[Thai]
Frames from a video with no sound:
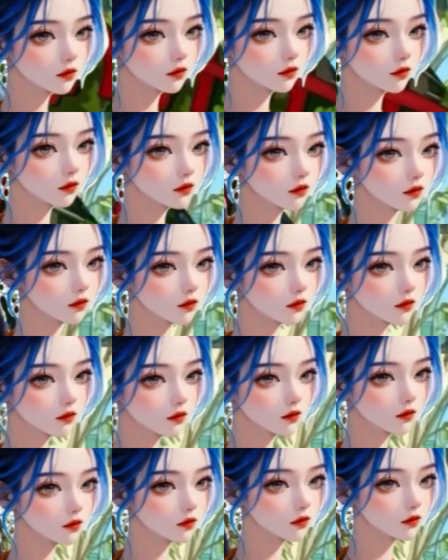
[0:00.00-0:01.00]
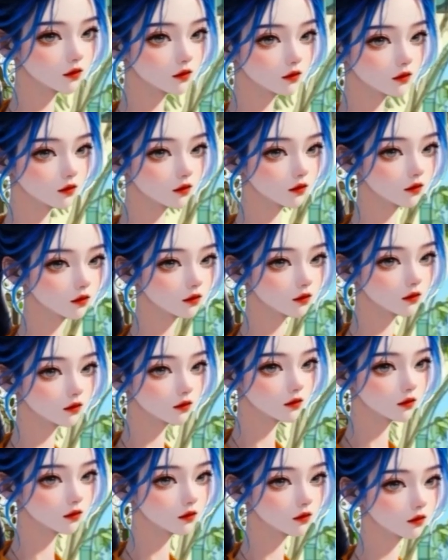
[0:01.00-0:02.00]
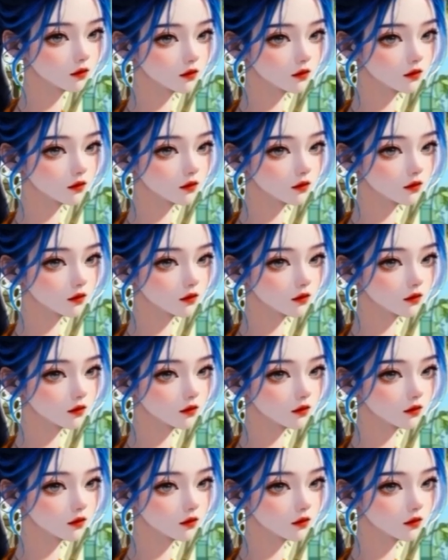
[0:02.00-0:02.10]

ห้เอียนสีอีลา